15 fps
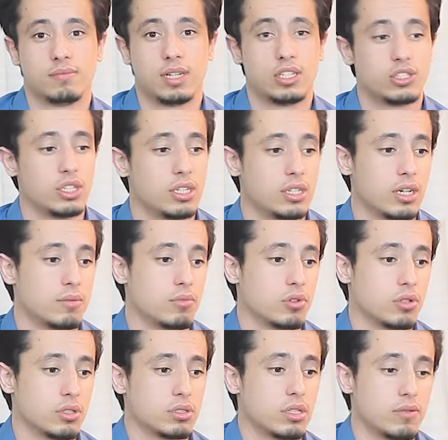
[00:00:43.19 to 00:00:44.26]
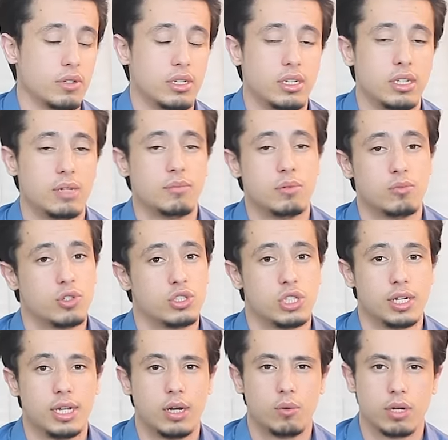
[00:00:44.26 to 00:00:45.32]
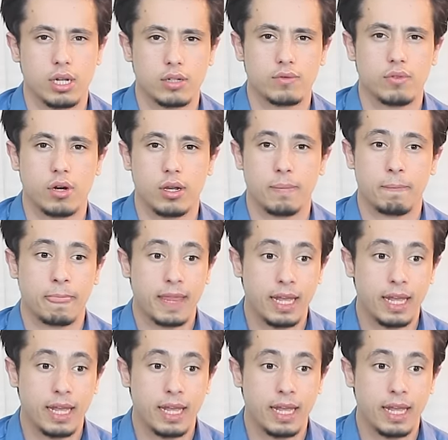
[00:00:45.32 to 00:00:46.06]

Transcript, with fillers: الشركة المختصة في الإعلام الموجه نحو الأطفال